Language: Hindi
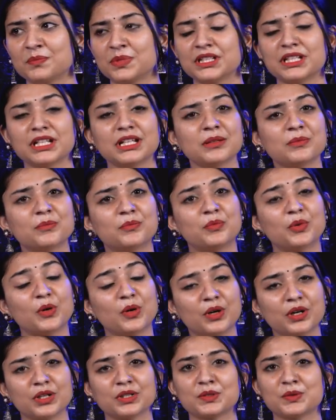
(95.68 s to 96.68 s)
पता है
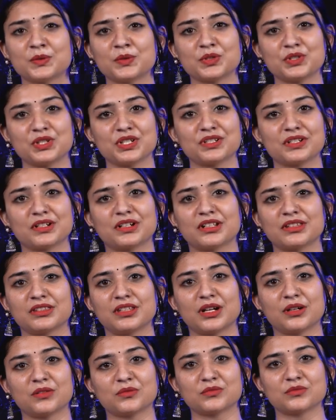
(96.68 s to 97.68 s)
बहुत कोशिश
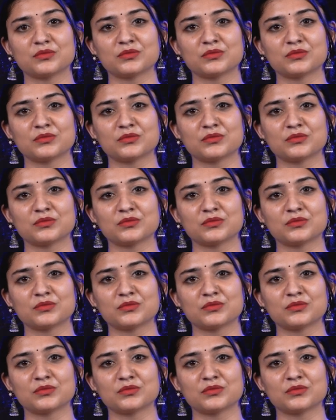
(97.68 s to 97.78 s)
करता हूं